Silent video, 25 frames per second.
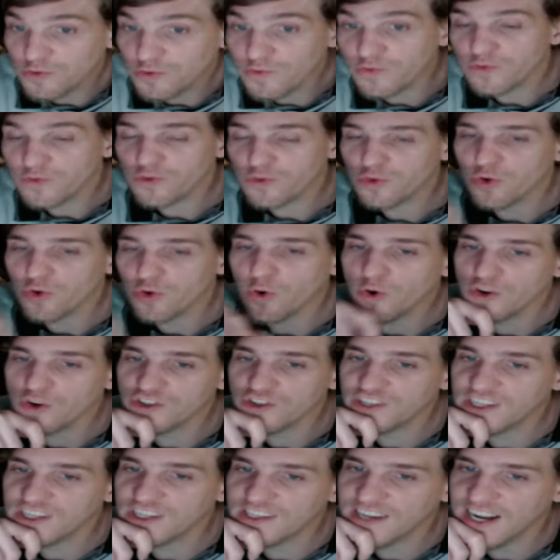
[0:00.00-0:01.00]
trouve
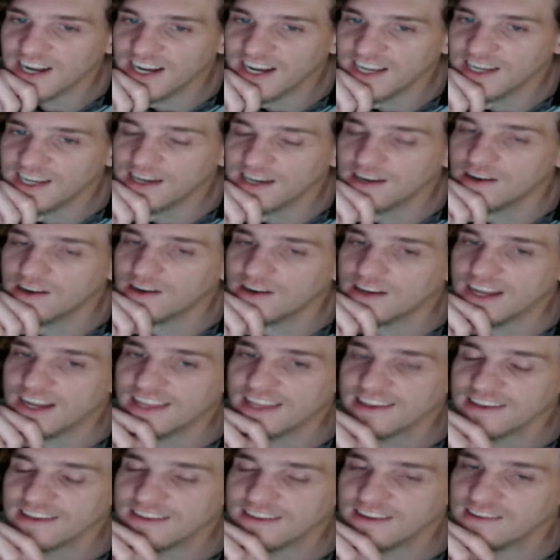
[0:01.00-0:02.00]
trop génial, euh,
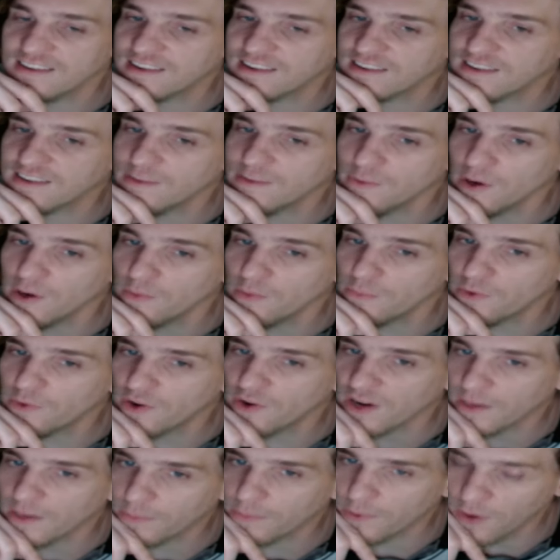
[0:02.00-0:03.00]
la tactique des immeubles de
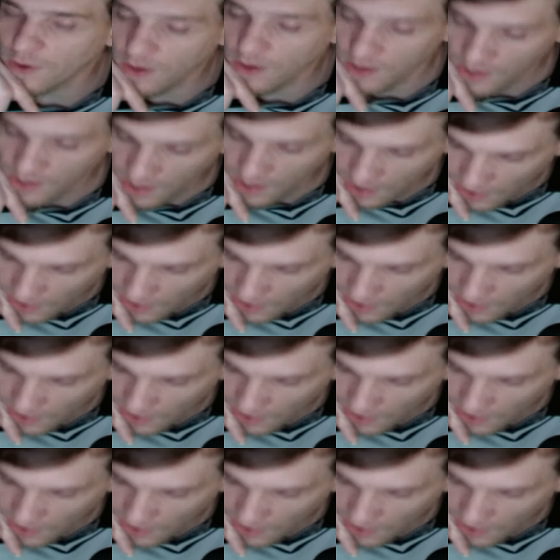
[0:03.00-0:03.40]
rapport.